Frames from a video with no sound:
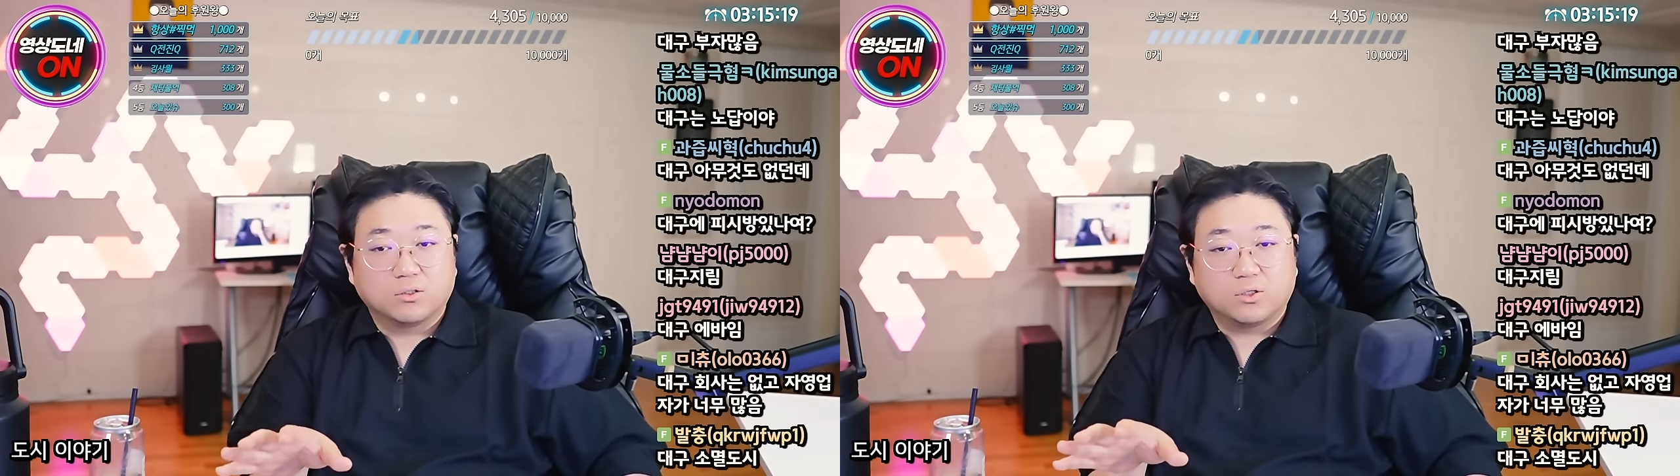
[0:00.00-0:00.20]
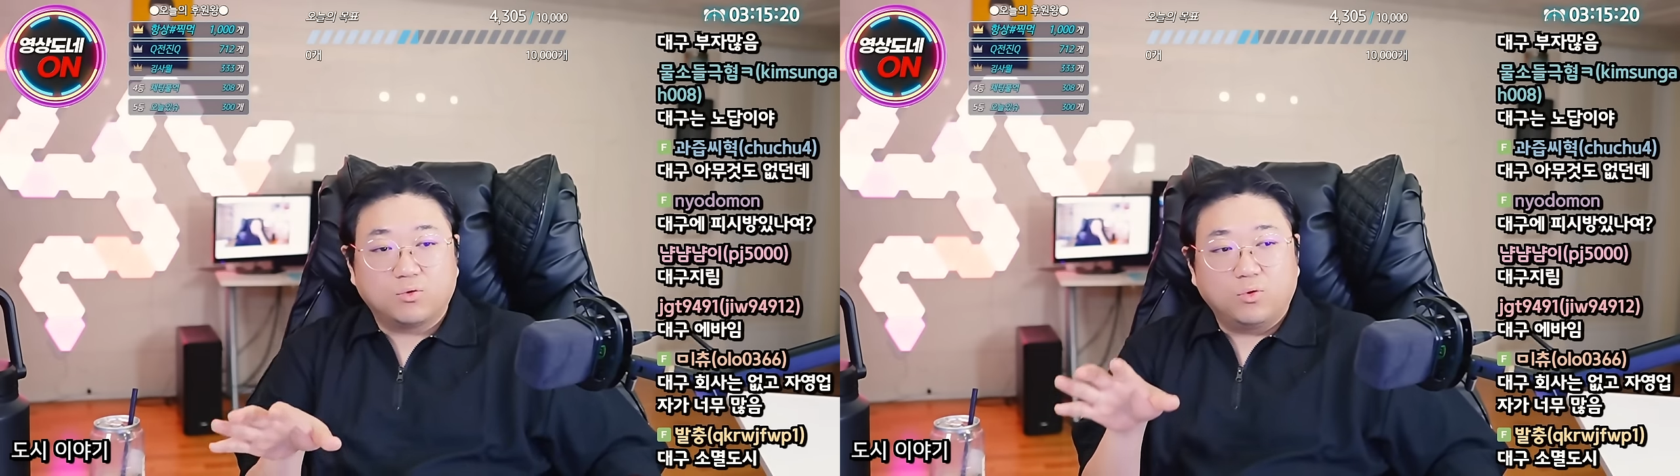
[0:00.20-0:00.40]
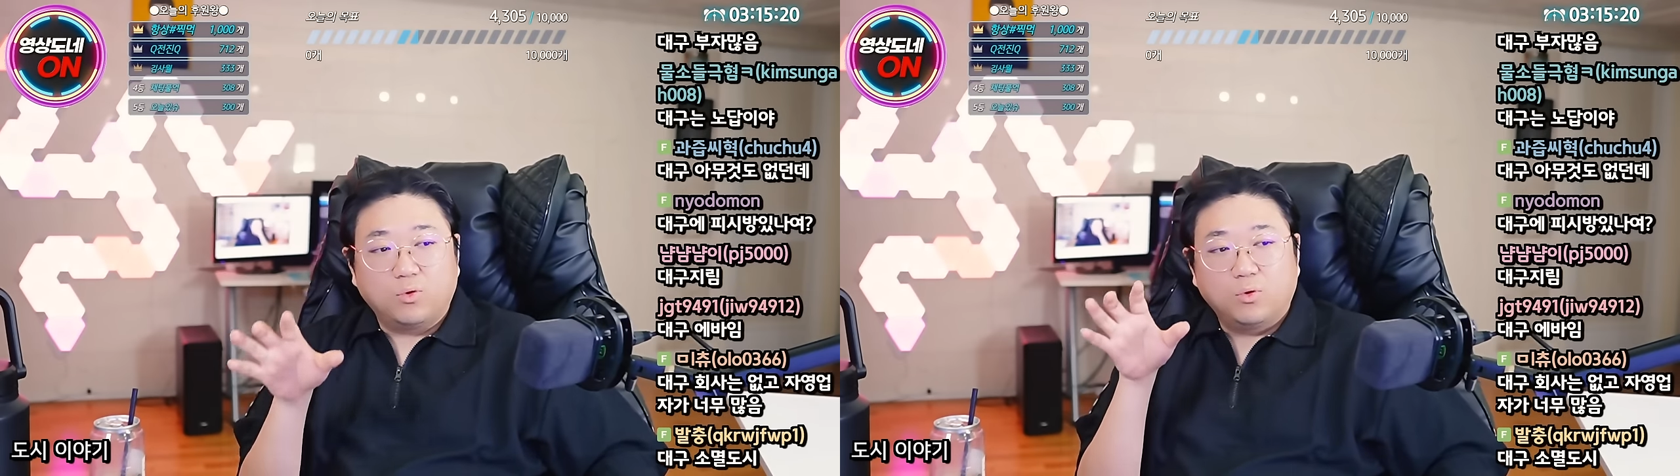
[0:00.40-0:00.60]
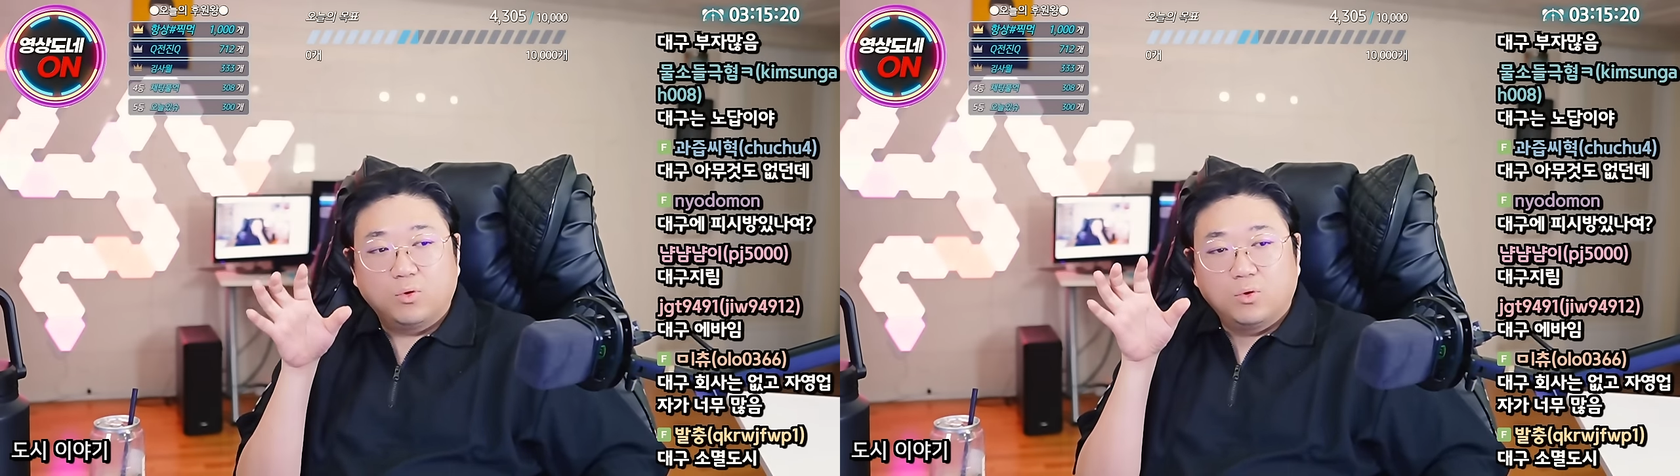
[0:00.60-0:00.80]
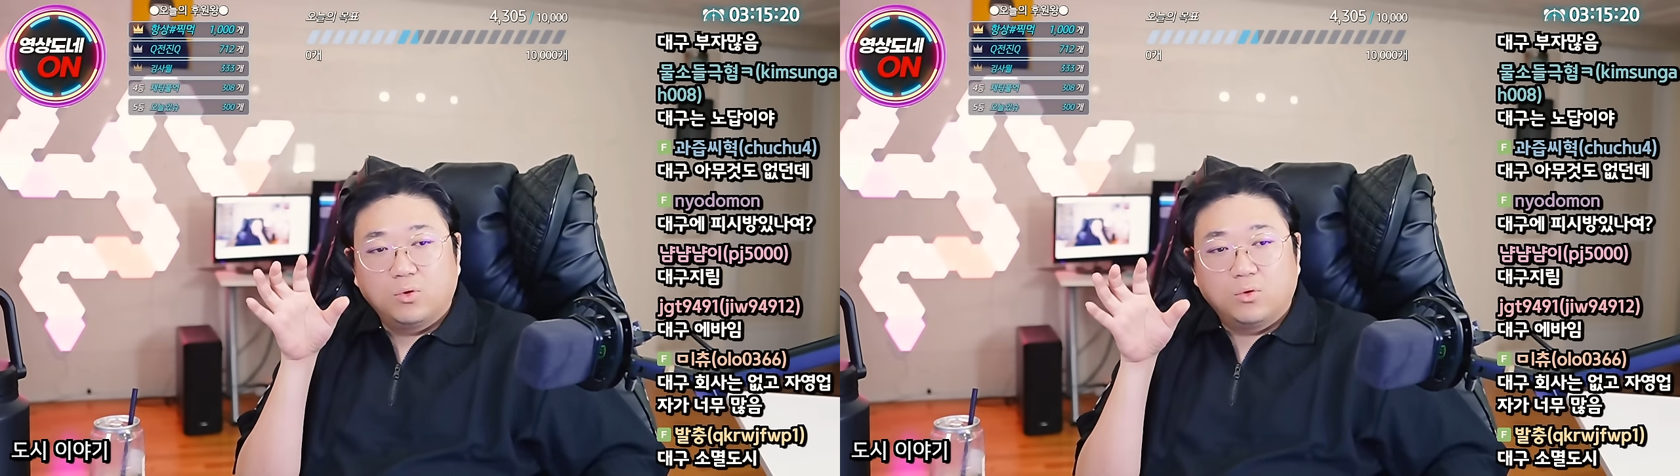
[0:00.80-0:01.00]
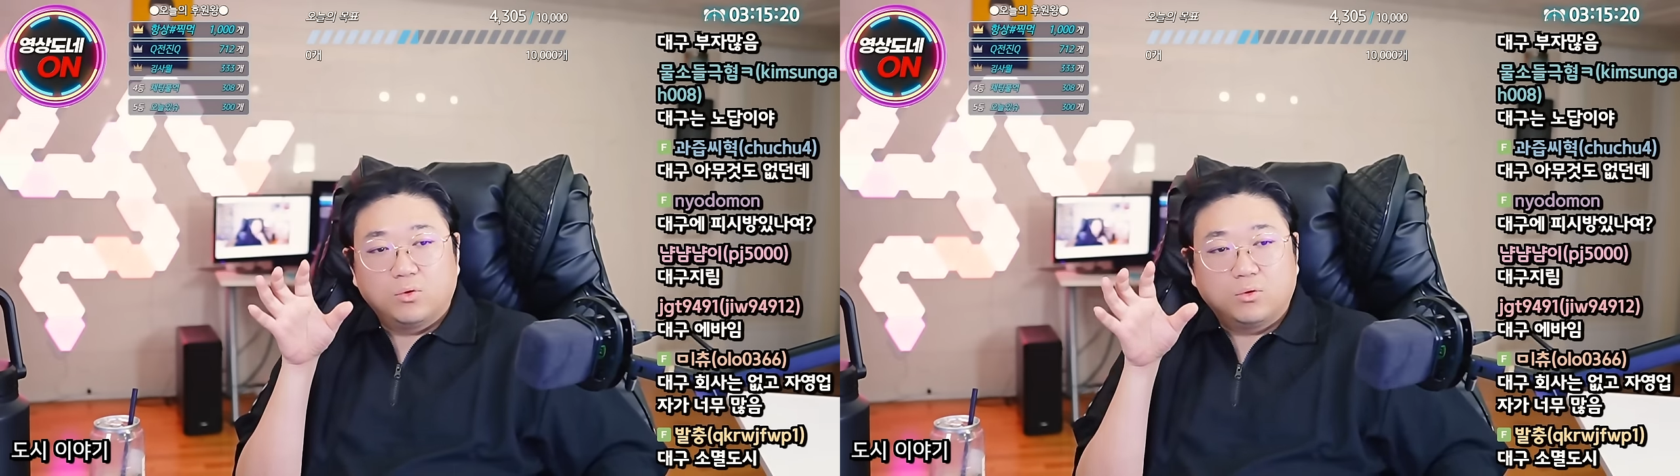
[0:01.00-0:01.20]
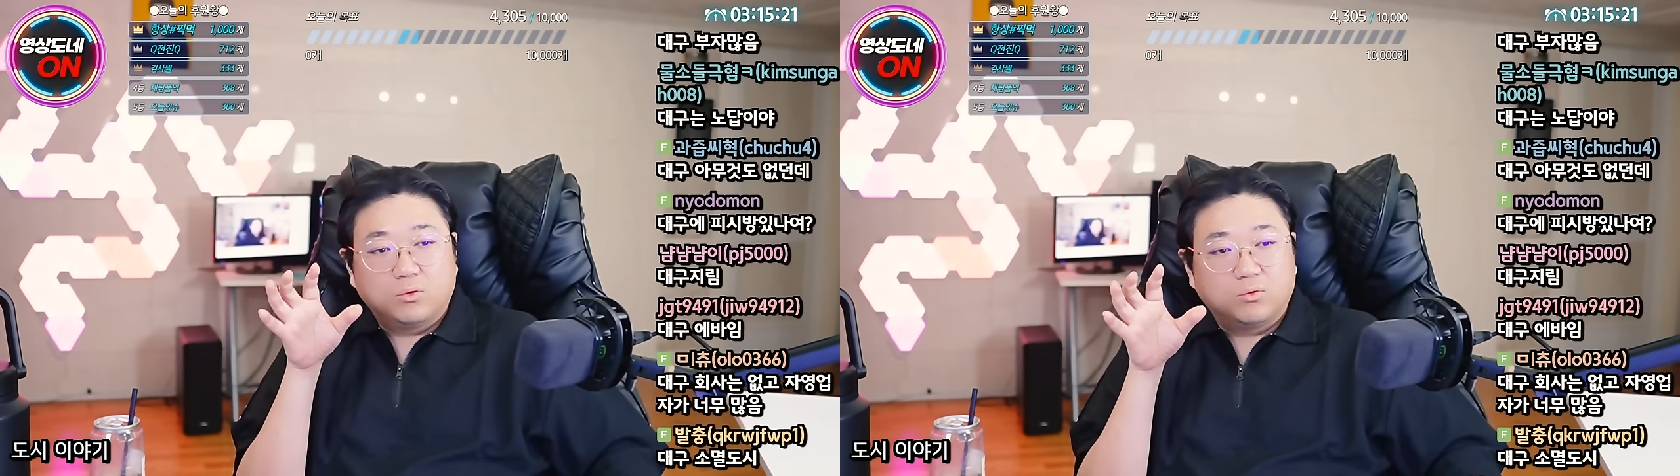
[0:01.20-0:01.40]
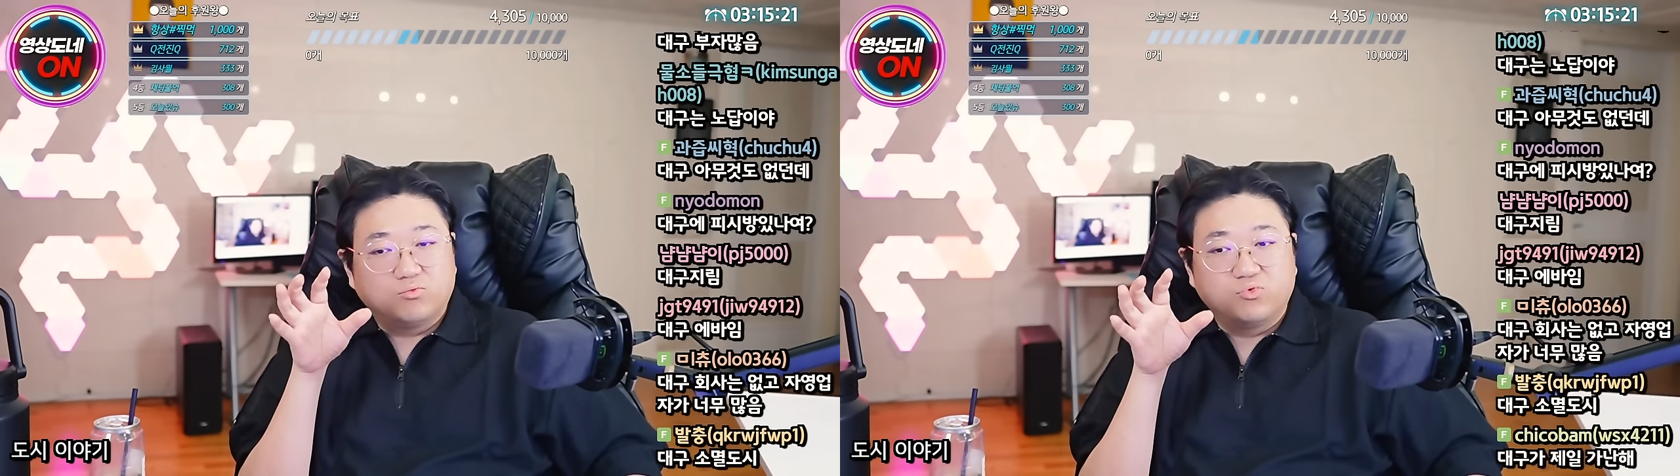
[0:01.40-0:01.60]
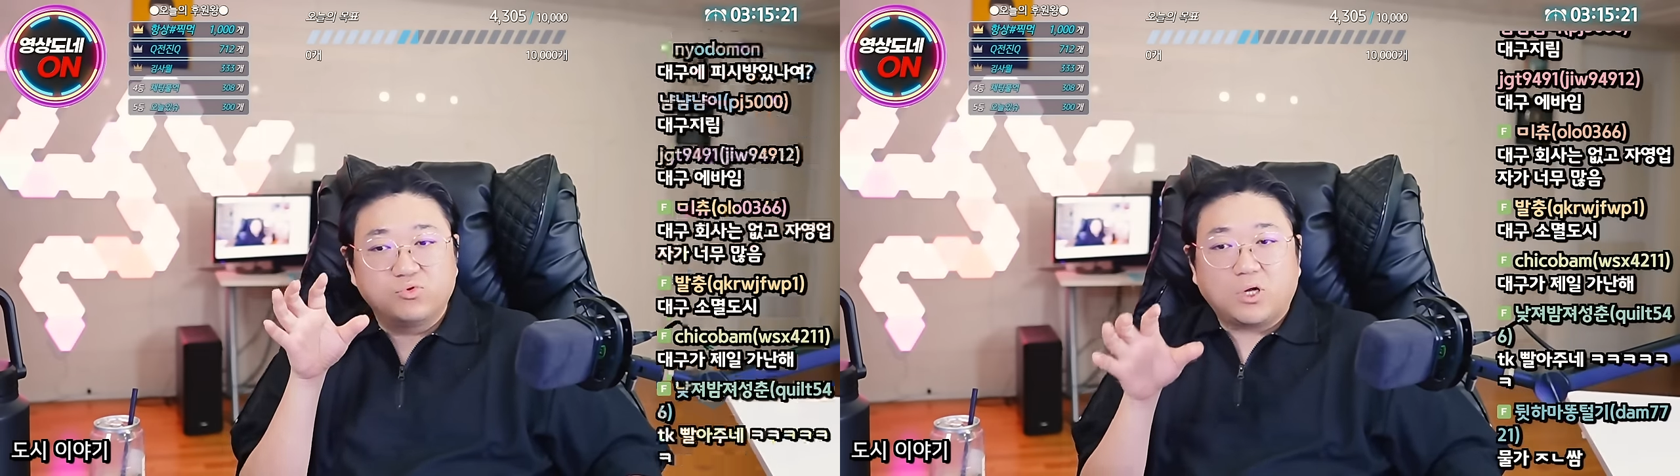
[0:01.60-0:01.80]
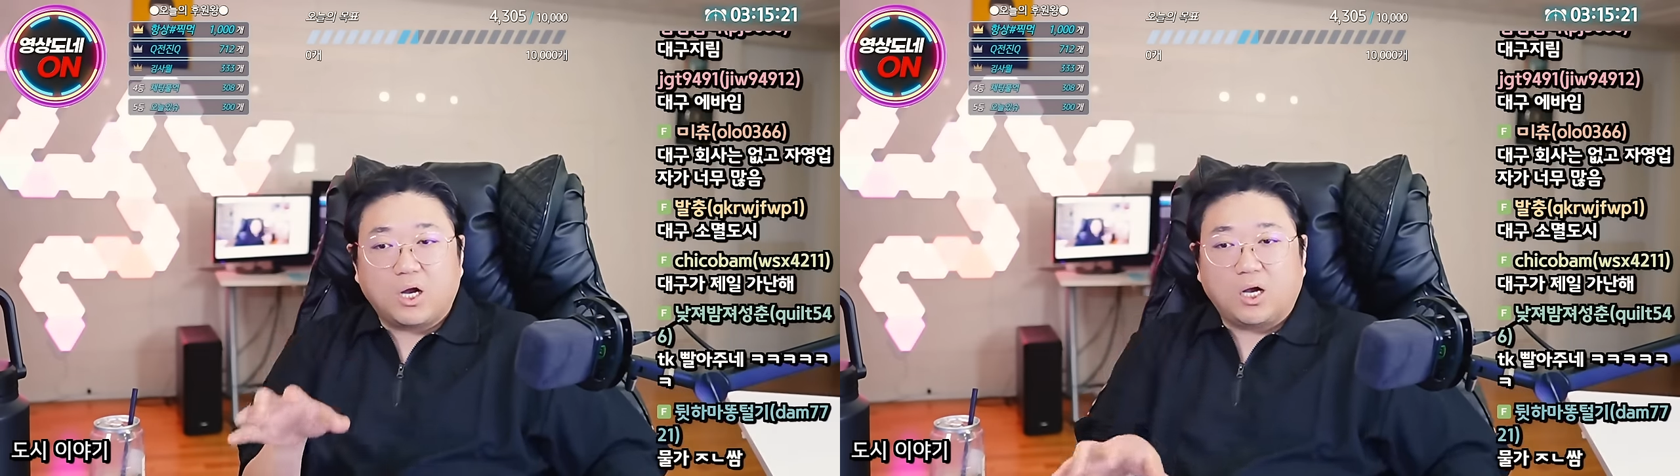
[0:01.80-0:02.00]
그리고
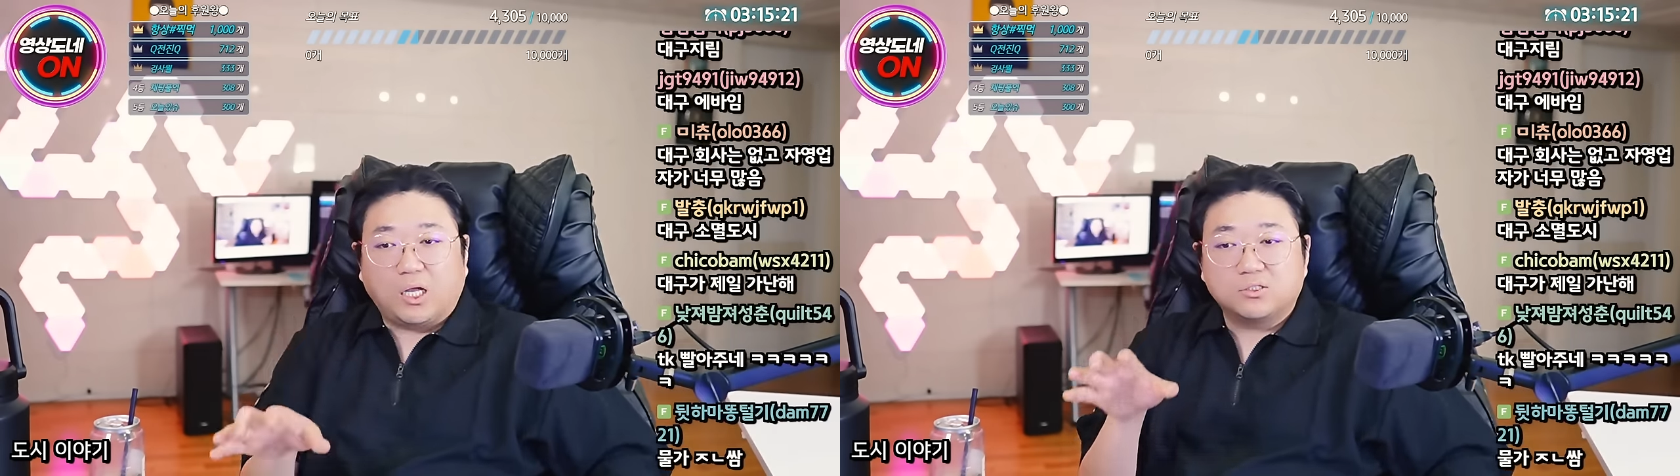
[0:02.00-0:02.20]
물가가